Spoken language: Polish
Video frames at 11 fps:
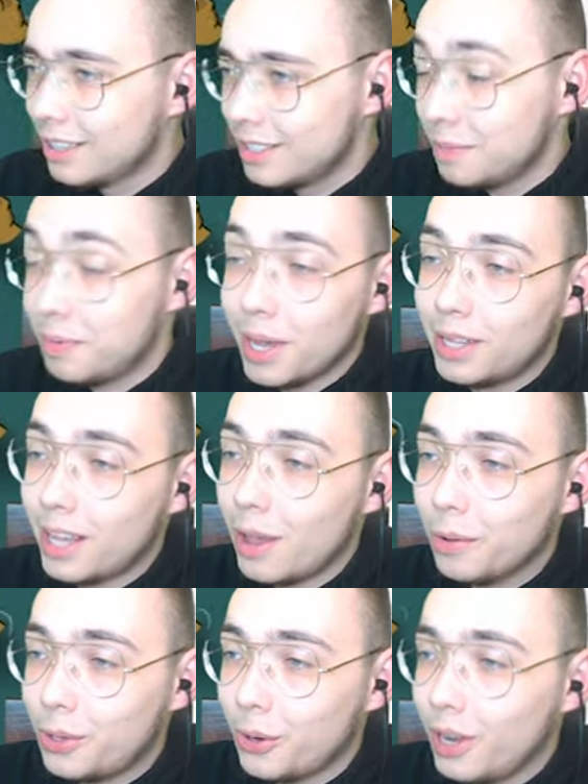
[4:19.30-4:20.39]

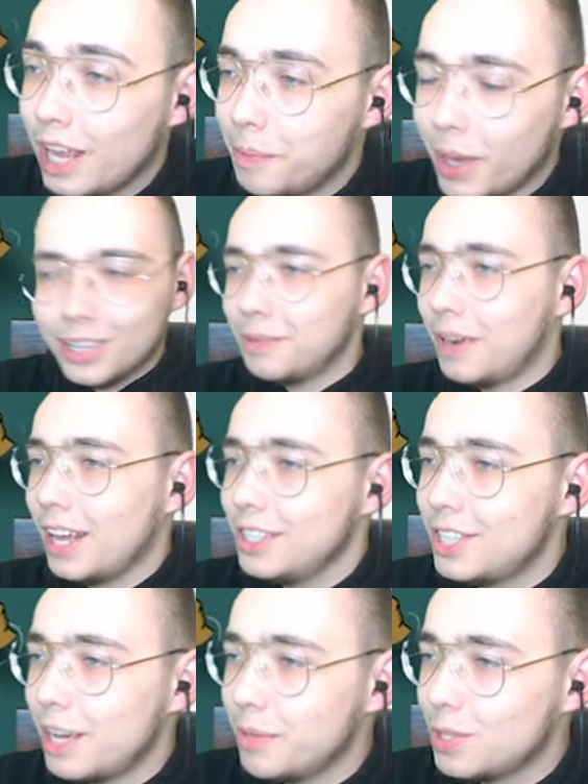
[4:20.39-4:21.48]
Zapamiętają ją trochę lepiej. Dobra,
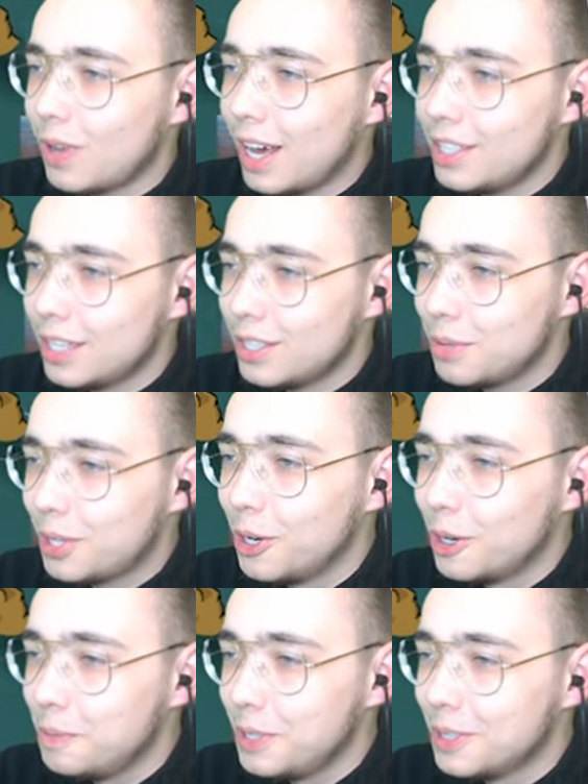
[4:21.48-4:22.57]
idziemy, słuchajcie, naszym
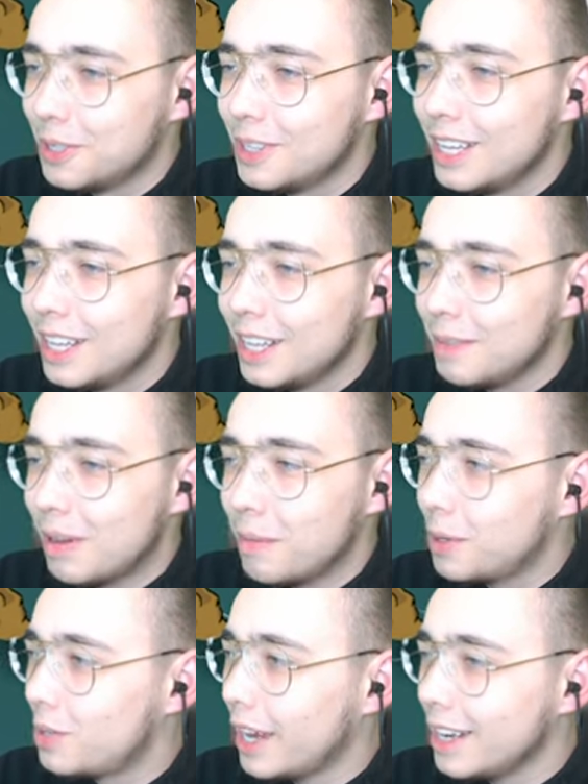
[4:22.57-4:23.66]
Scooby-Doo. I mamy
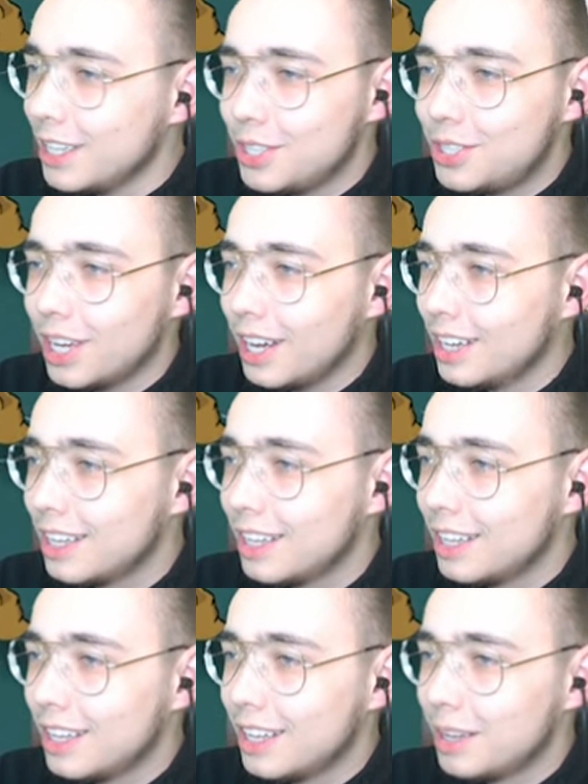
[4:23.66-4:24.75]
tutaj liścia.
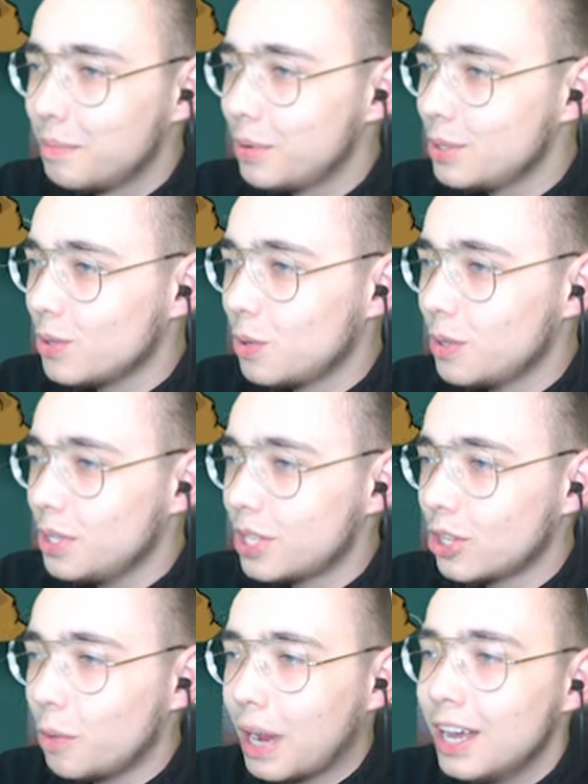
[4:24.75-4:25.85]
Podniosą liścia.
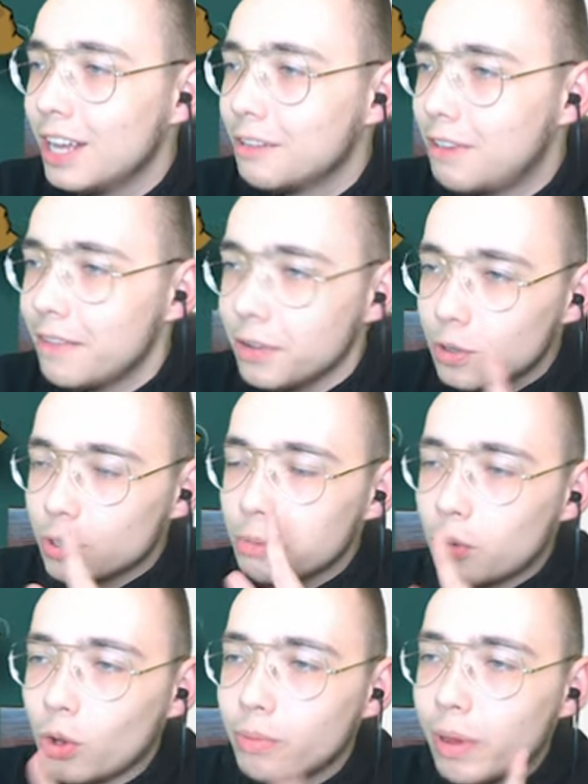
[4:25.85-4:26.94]
Dobra, w lewym
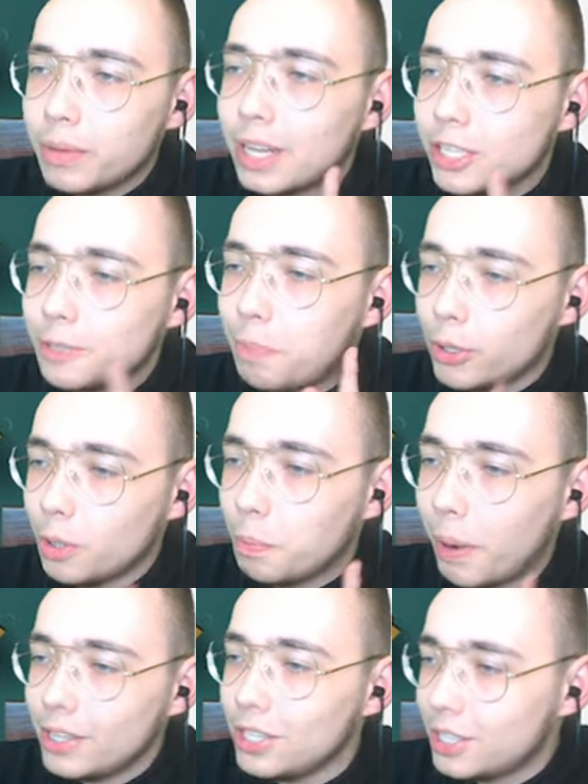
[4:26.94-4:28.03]
górnym rogu mamy nasz poziom
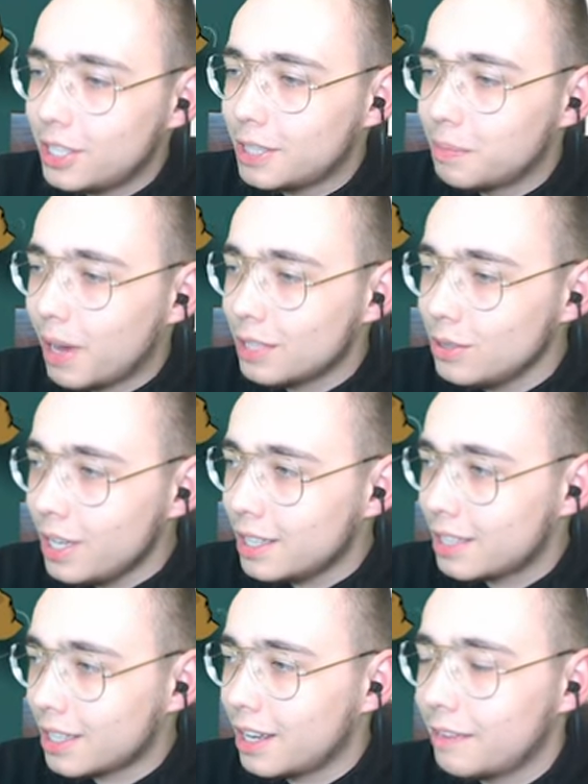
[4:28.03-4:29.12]
paniki chyba. A to nie
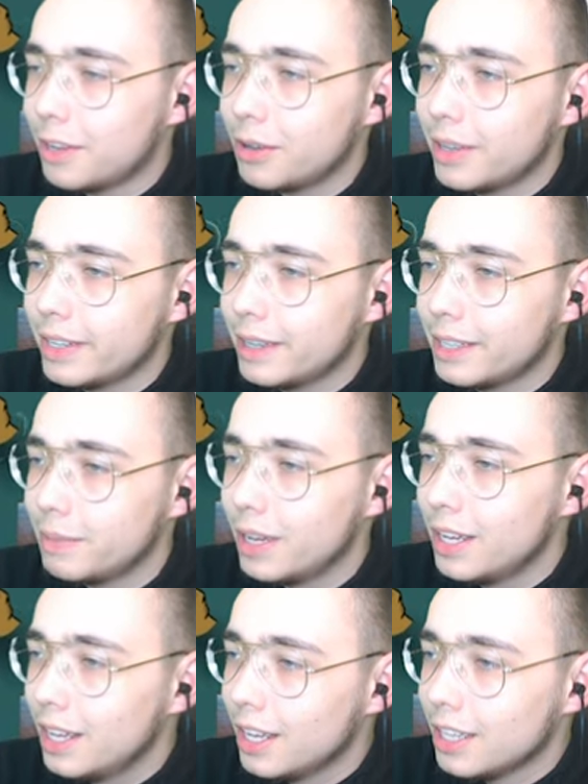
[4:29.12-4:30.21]
jest taka gra, w jaką grałem chyba.
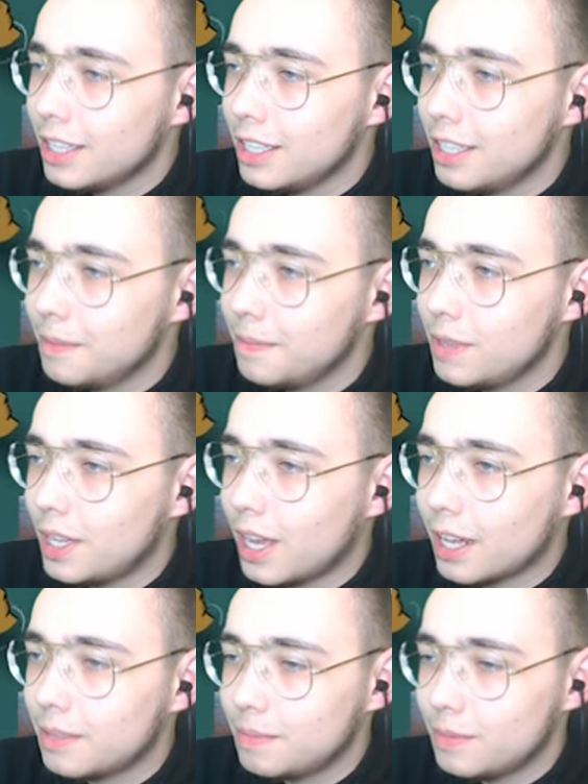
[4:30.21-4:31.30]
I
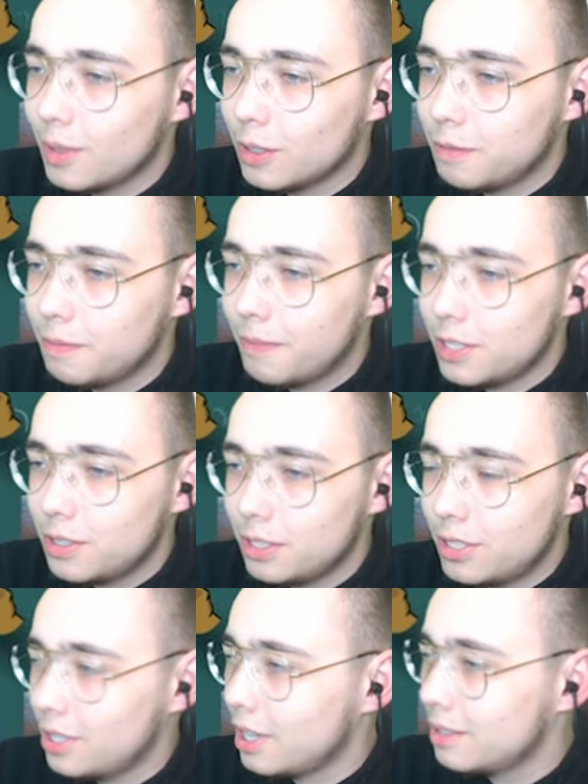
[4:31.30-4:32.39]
jak on będzie
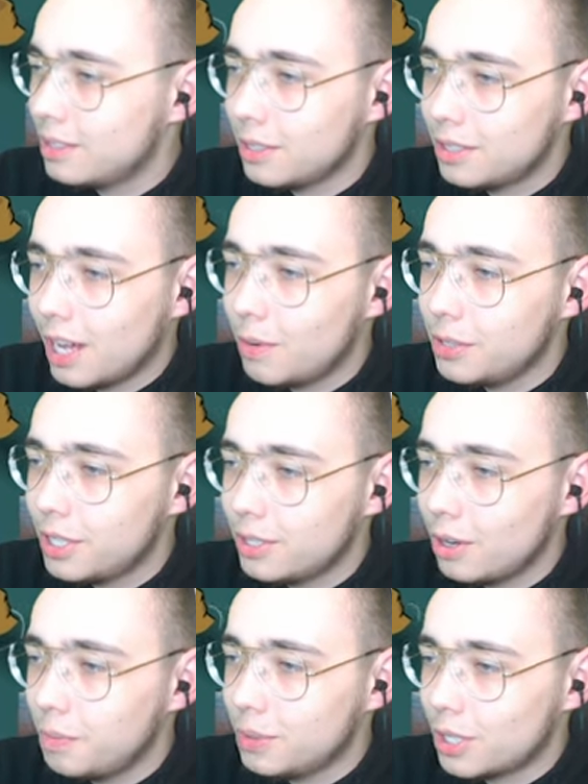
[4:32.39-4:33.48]
się na, cały się
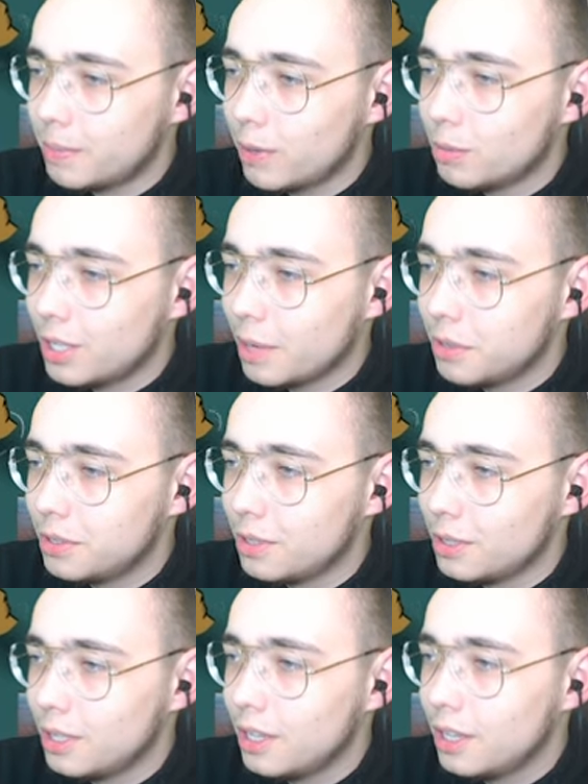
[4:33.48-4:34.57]
zrobi, to chyba umrzemy czy coś.